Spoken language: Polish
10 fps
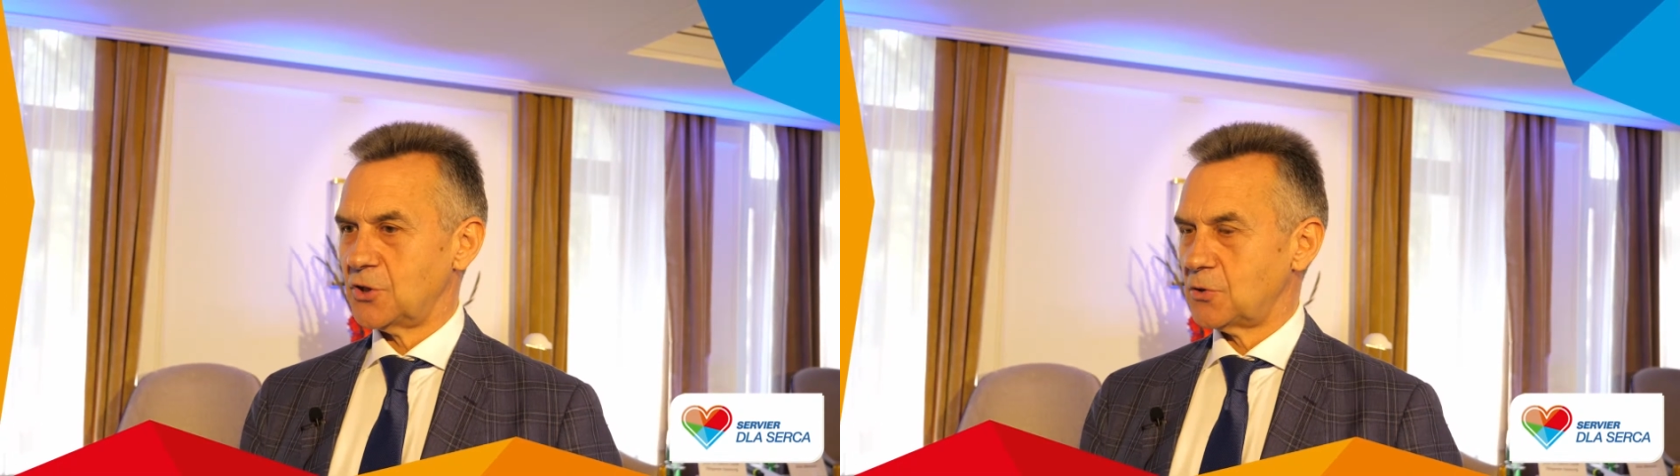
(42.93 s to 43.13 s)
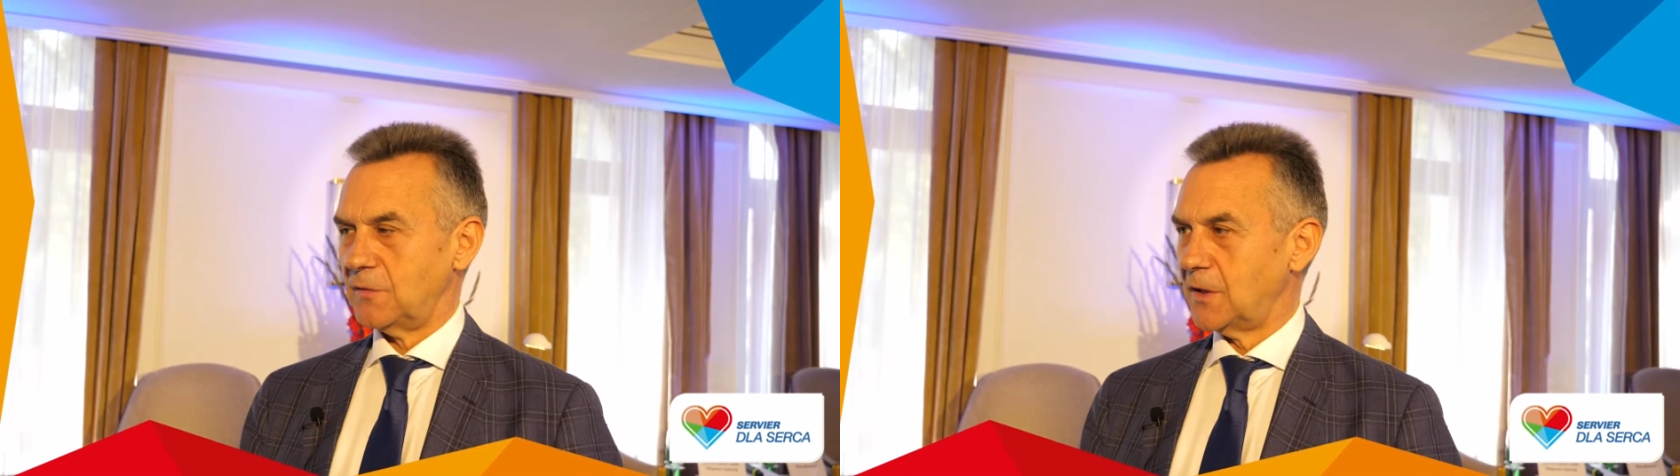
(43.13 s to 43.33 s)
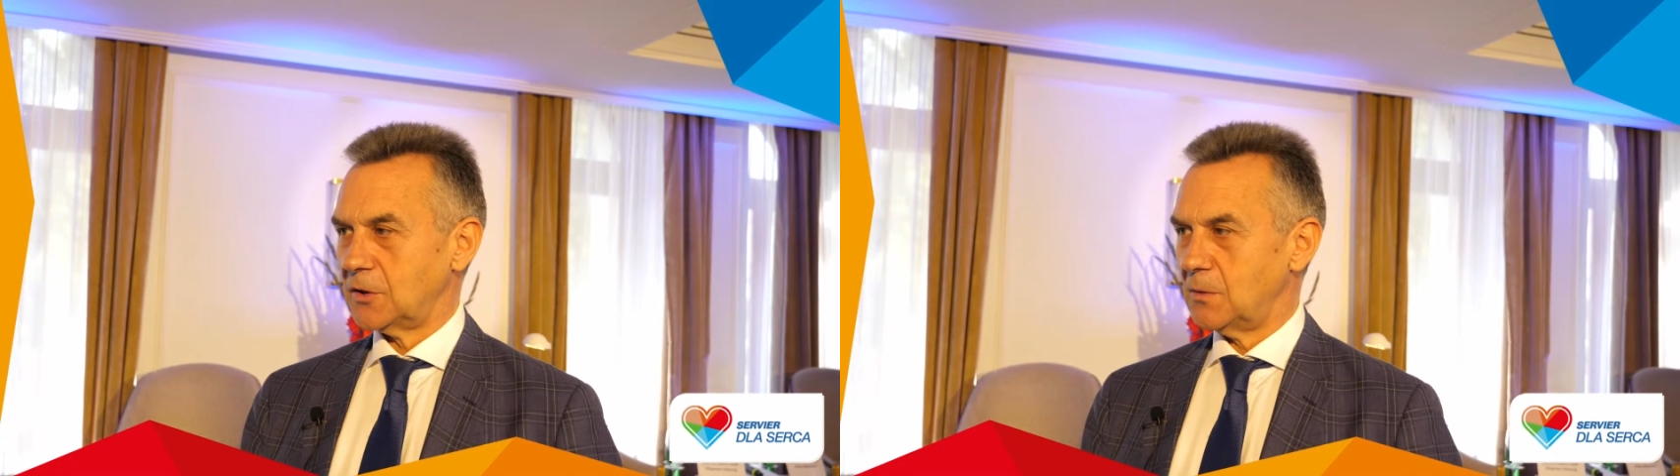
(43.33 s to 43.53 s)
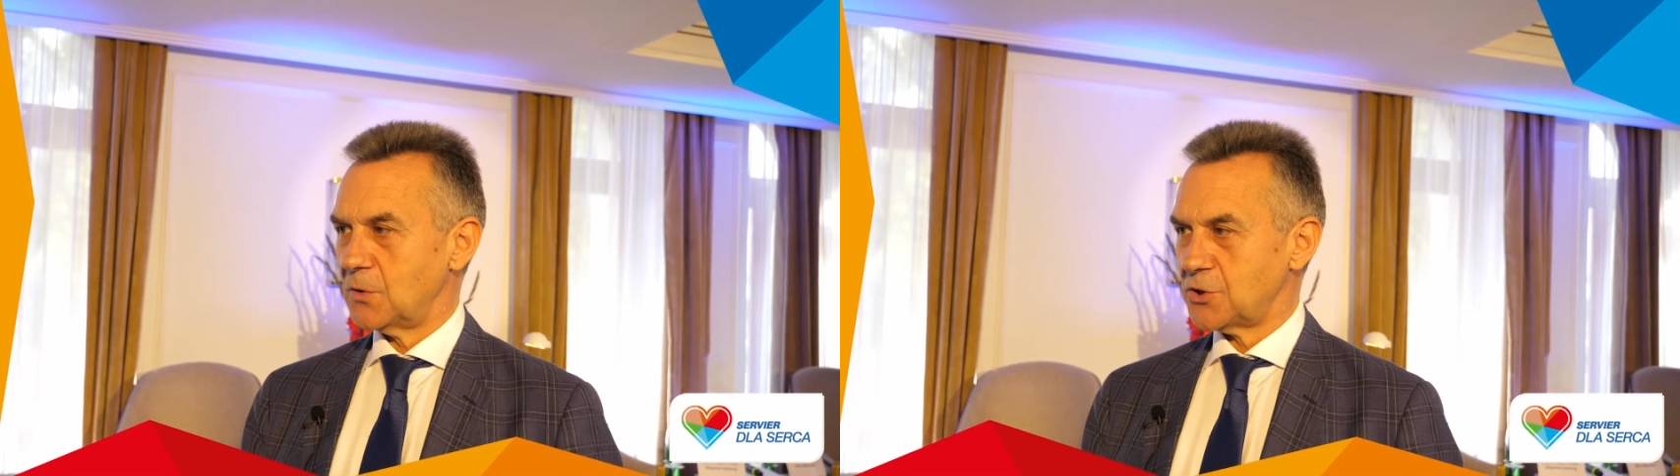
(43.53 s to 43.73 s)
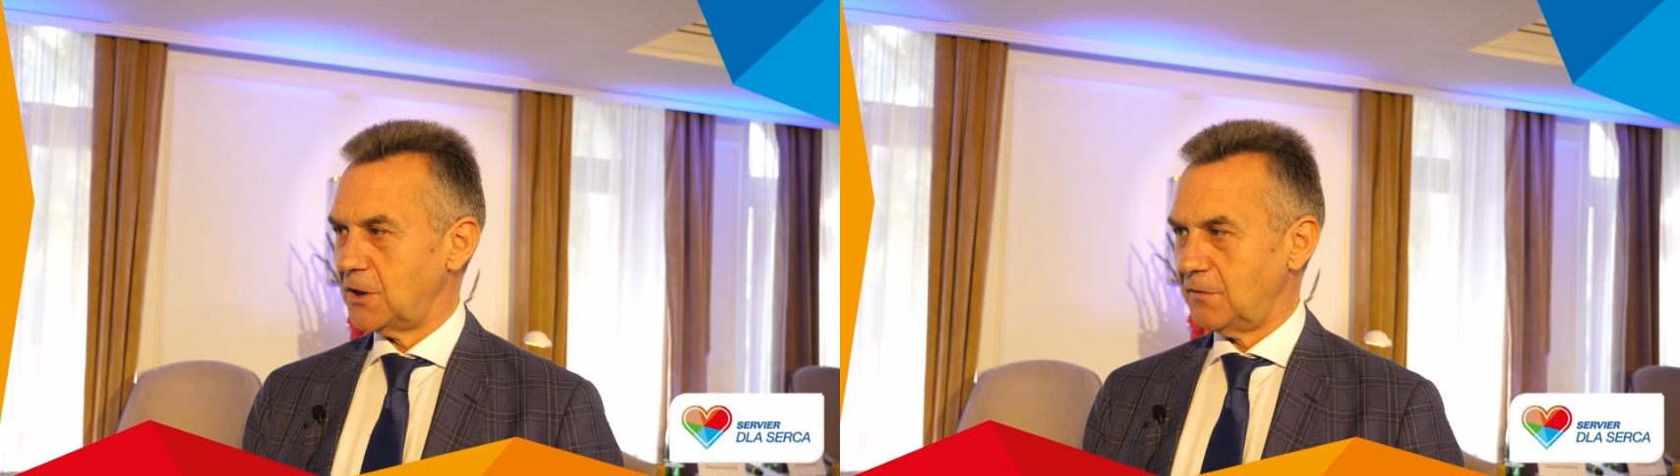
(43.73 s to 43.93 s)
że człowiek o tym
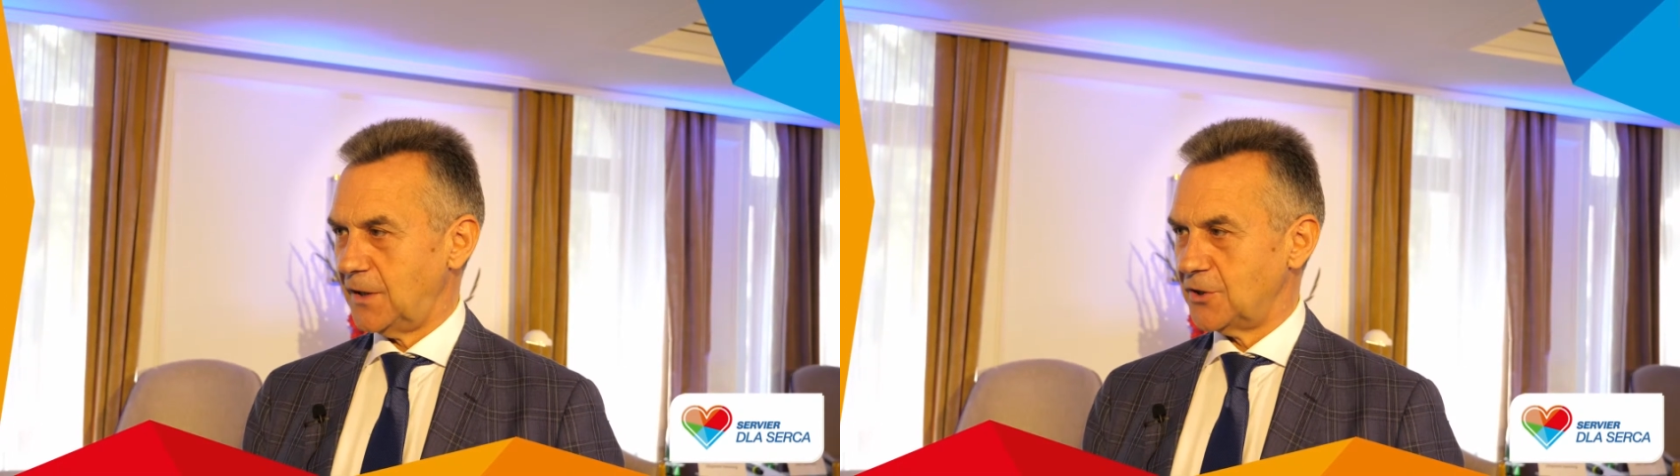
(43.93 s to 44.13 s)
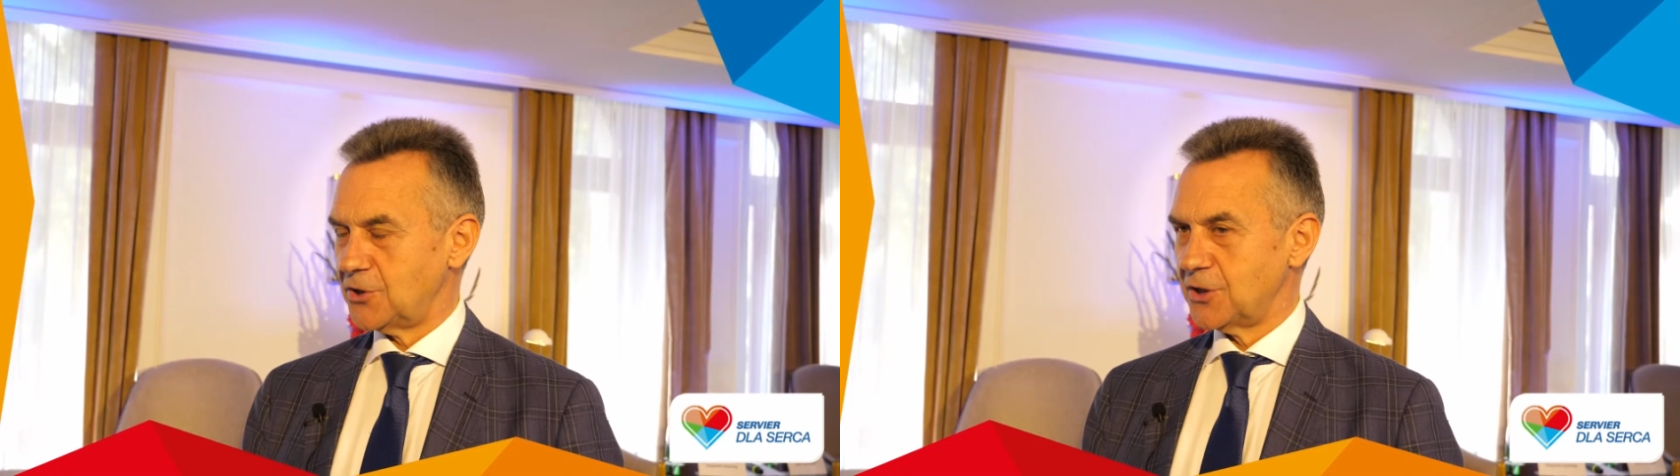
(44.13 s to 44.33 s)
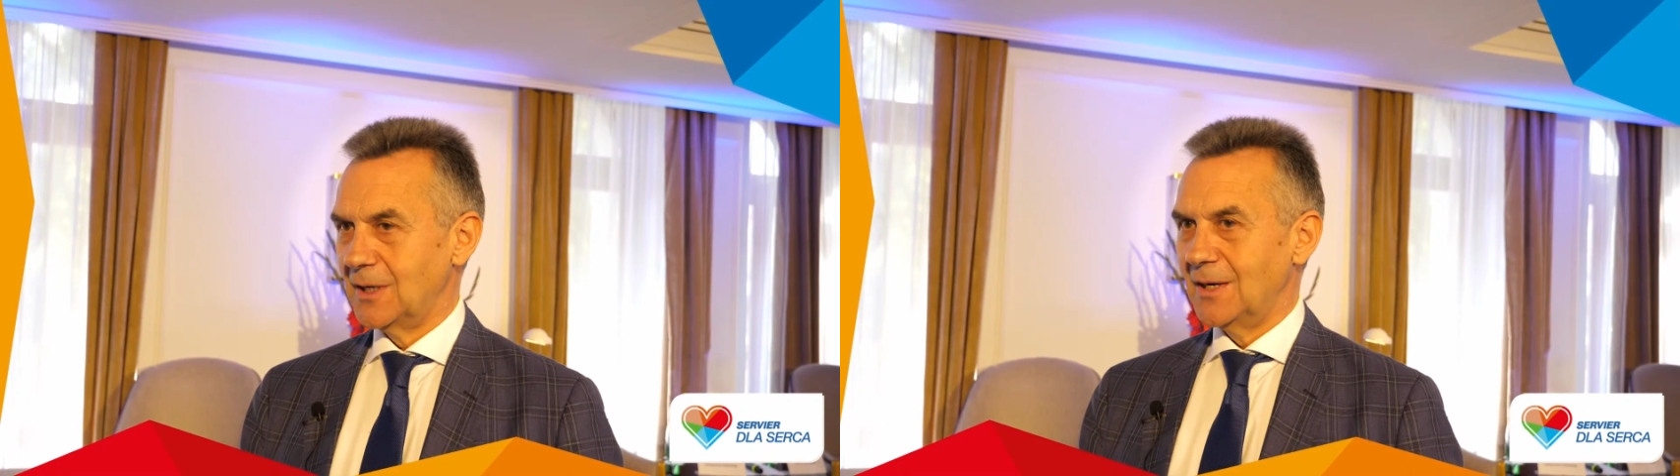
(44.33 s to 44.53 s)
może nie wiedzieć.